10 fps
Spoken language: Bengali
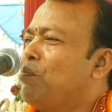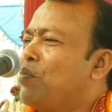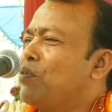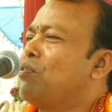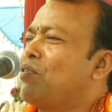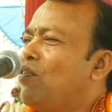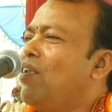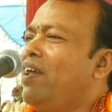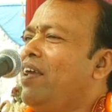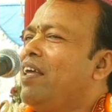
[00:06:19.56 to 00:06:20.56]
ব্রত
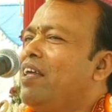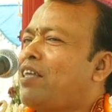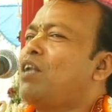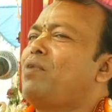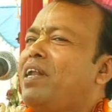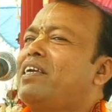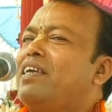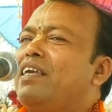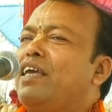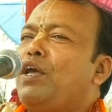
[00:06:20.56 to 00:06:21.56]
করলে তার মানে
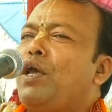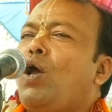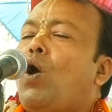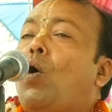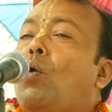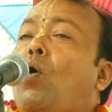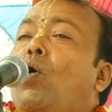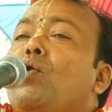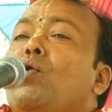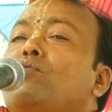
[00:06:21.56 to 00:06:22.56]
কি
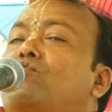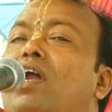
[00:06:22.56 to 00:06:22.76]
অন্ন